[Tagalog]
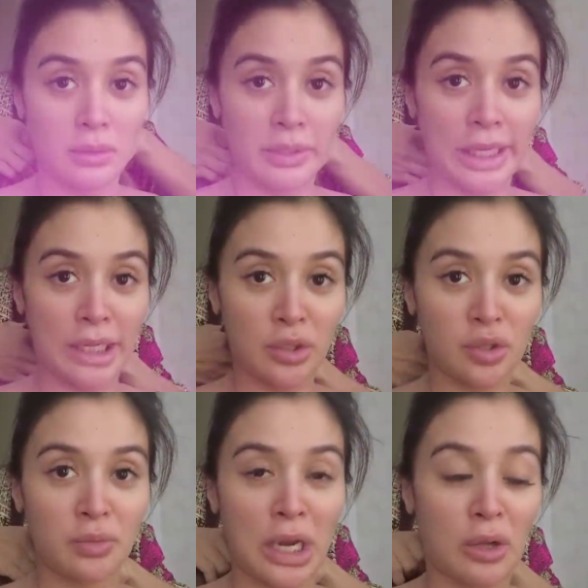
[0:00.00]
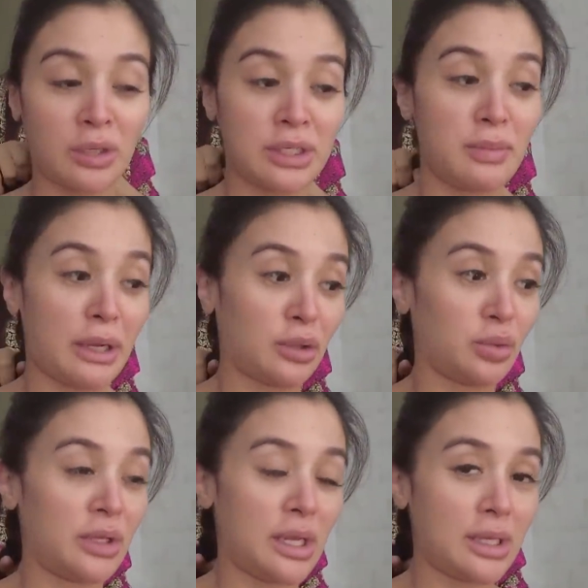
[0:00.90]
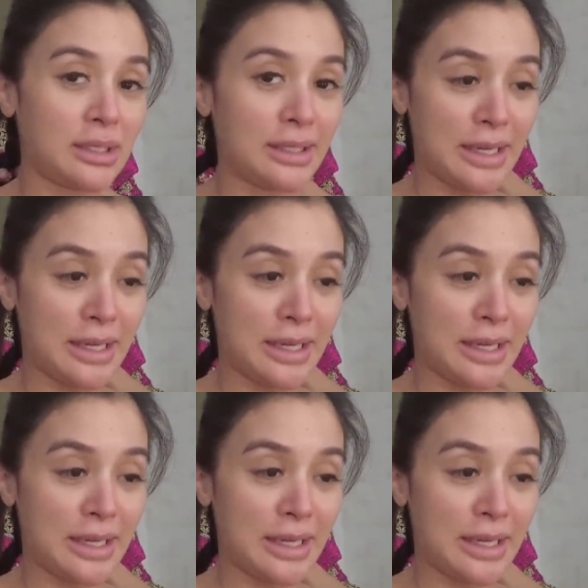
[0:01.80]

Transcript: Mag-aayos muna ako kasi baka today is the